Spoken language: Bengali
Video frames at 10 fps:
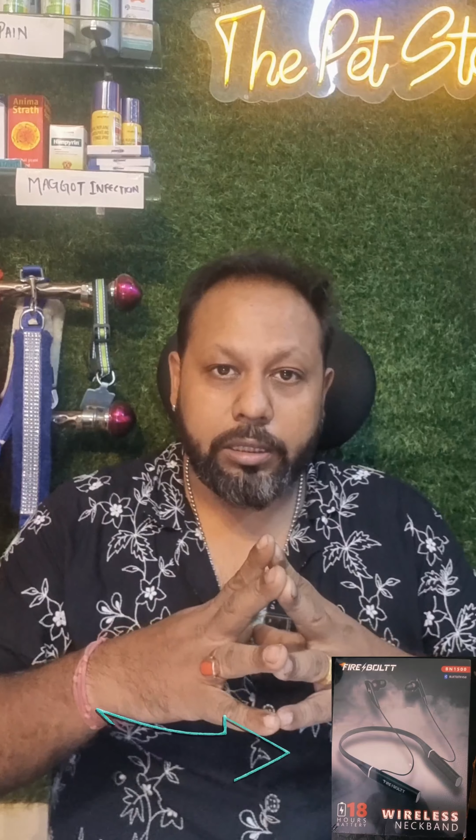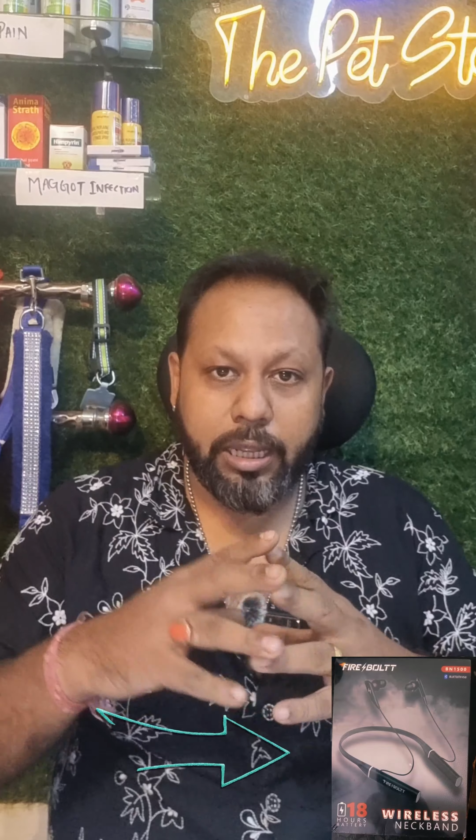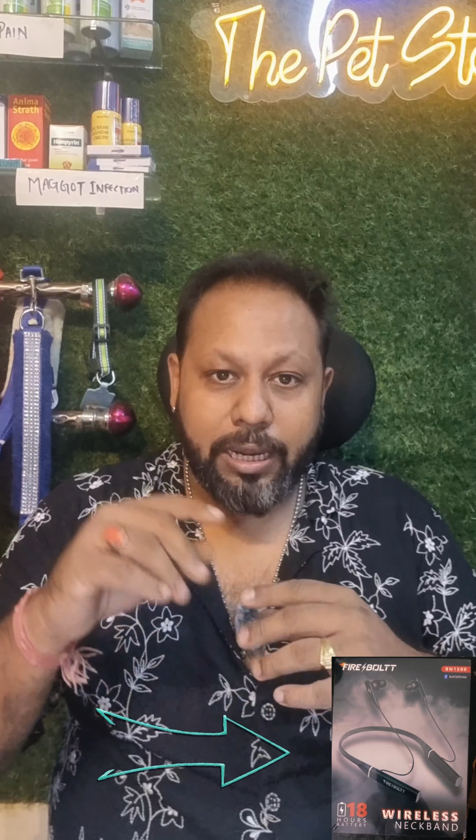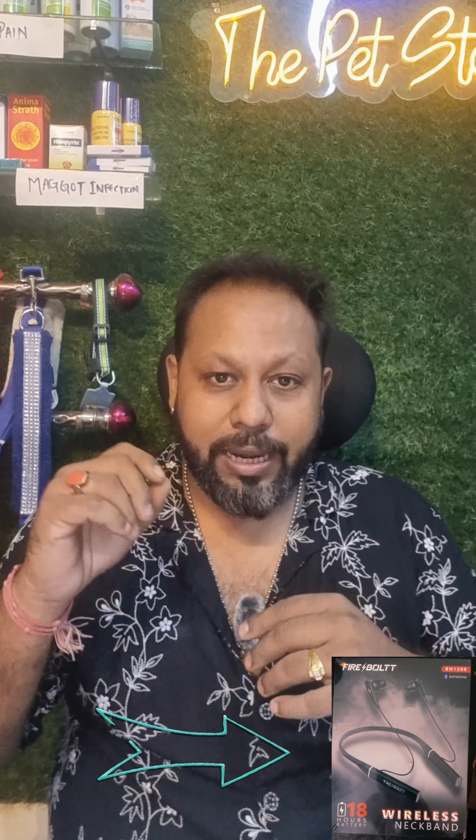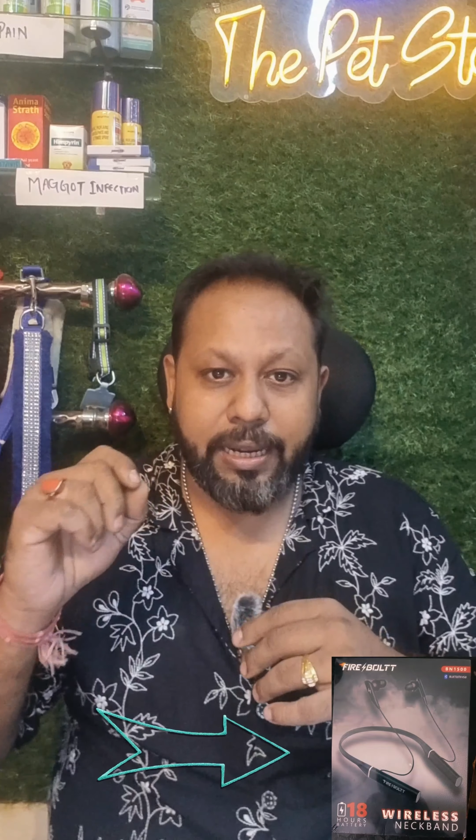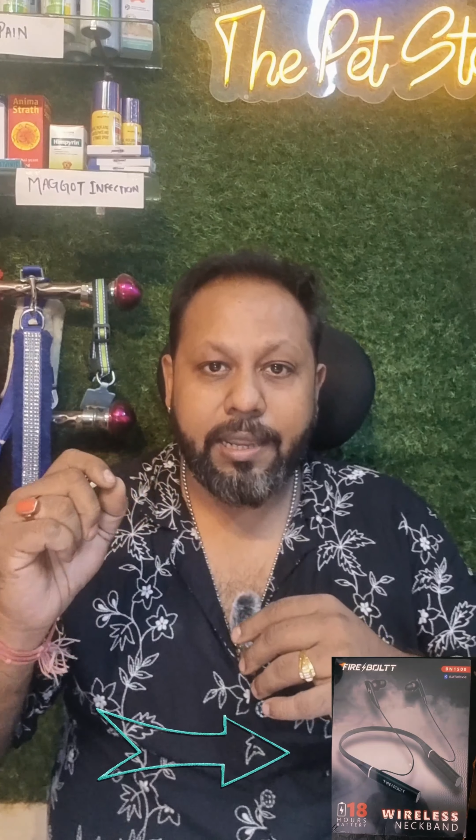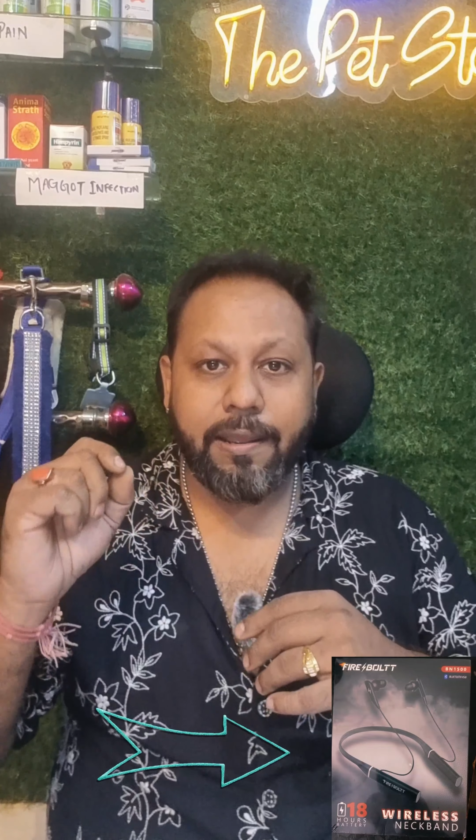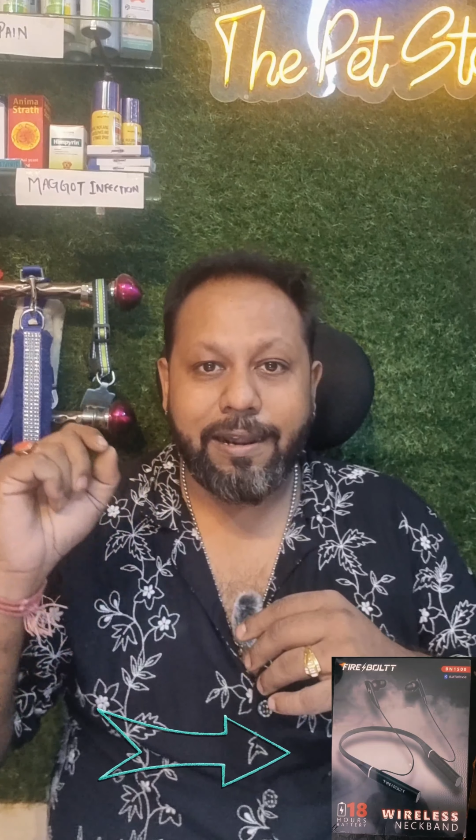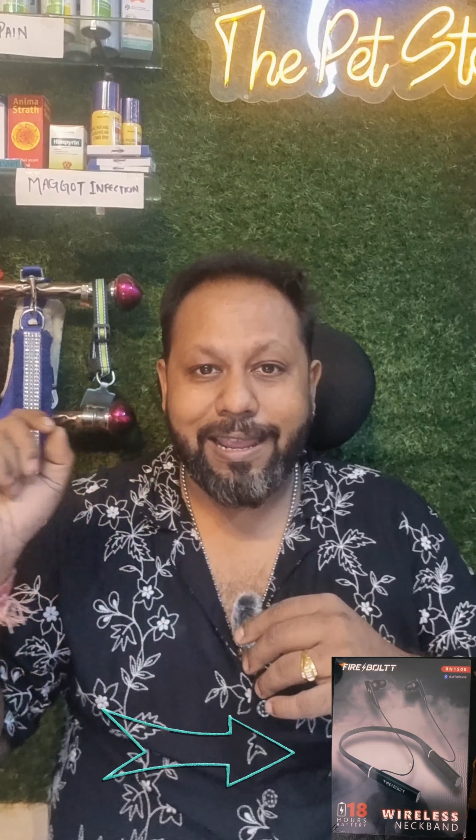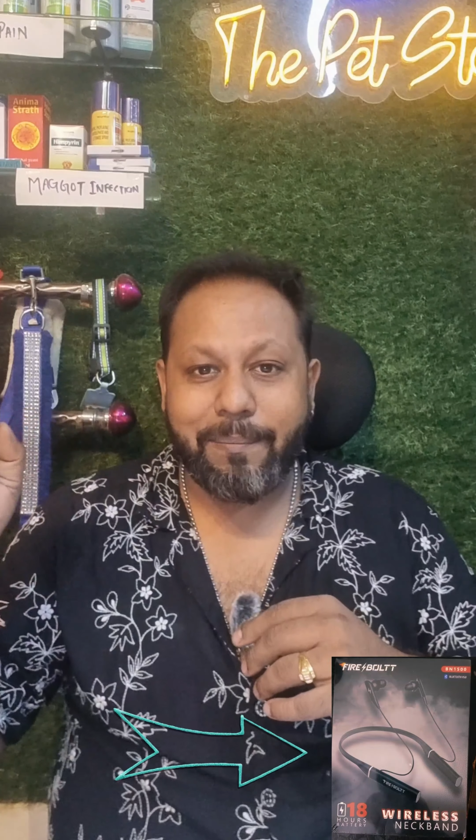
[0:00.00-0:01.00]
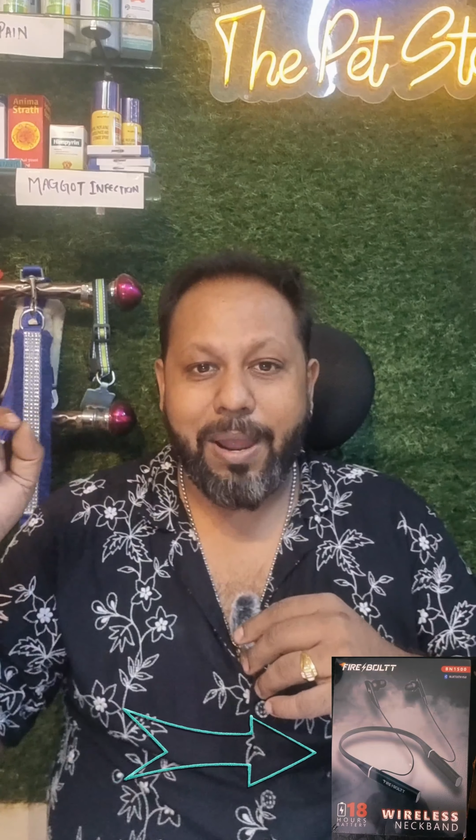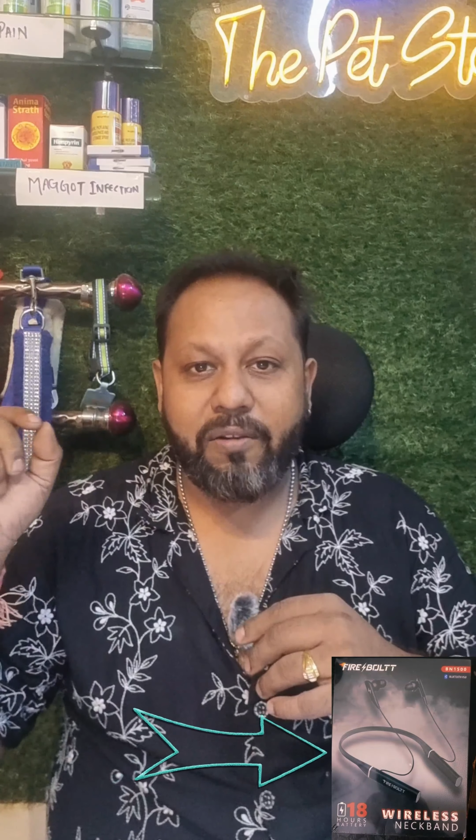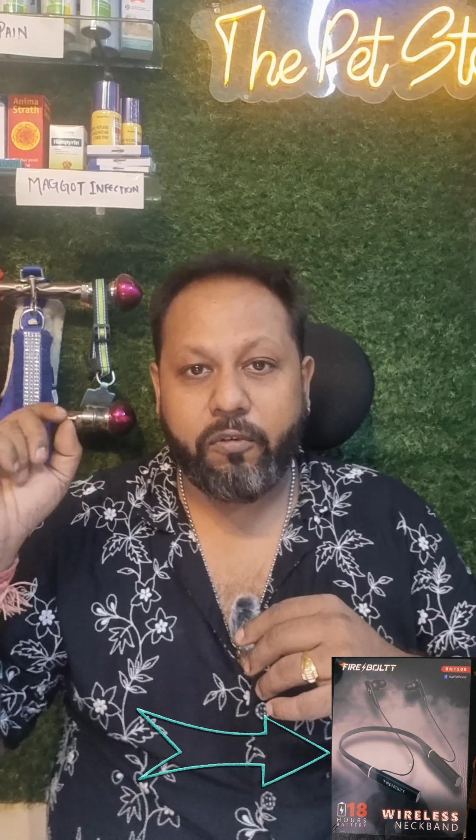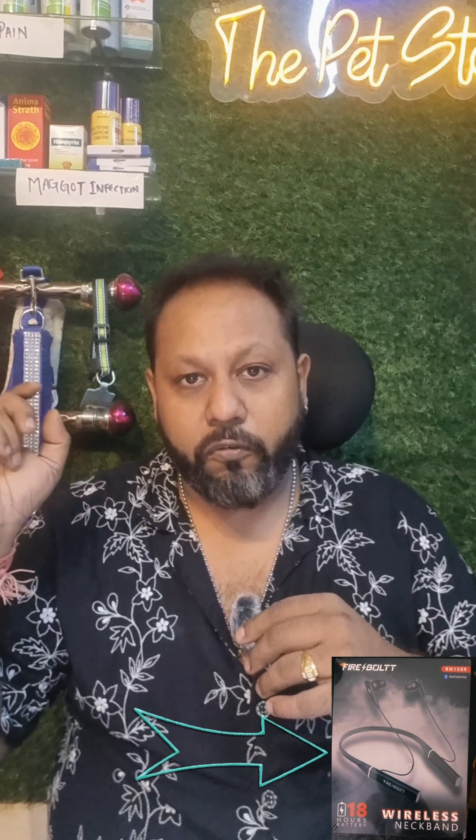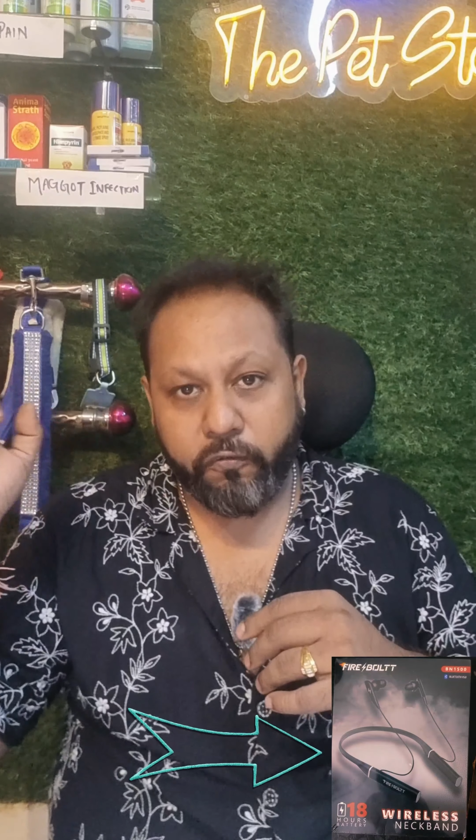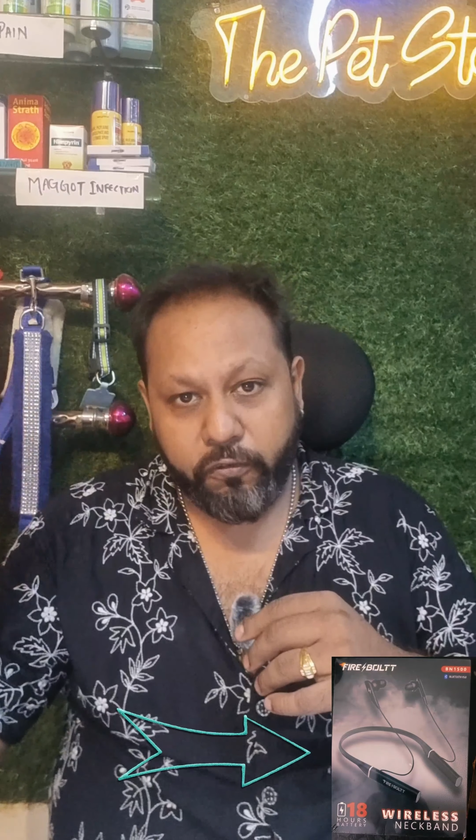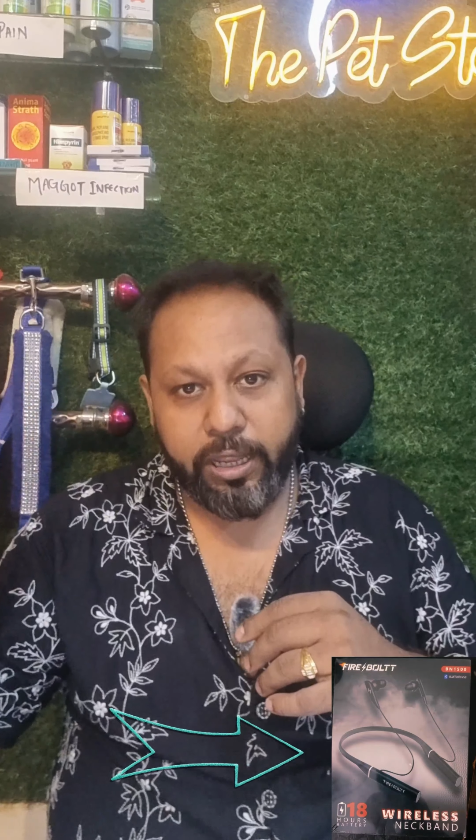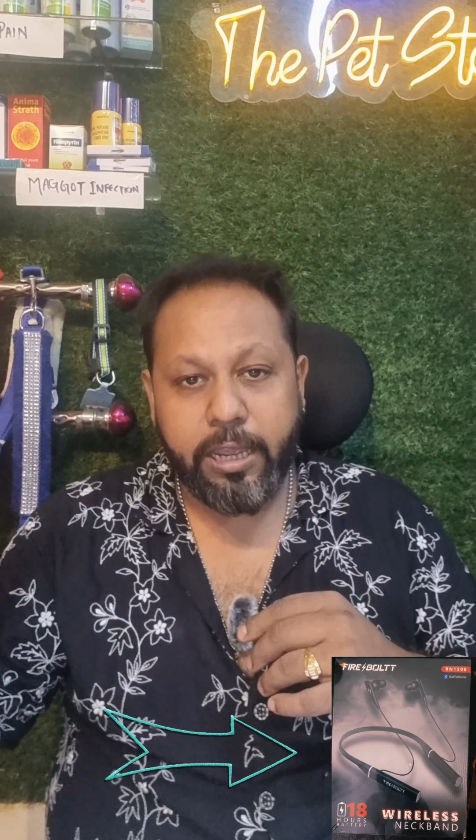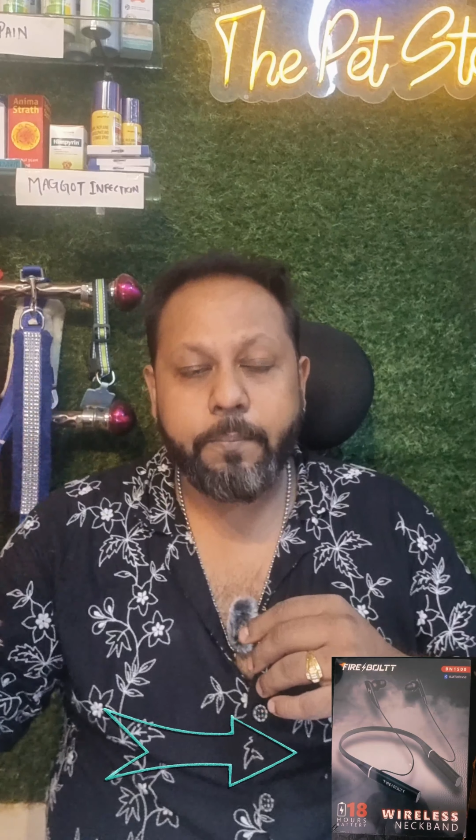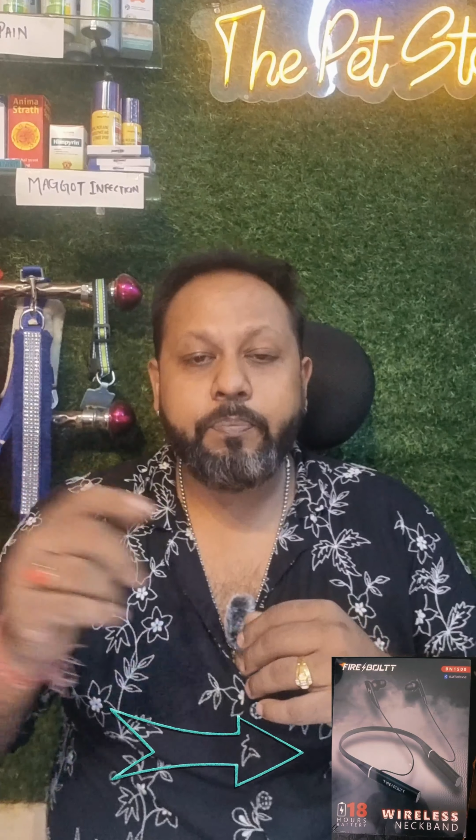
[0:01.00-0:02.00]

দে আর গেটিং আর নেক ব্যান্ড ফর ফ্রি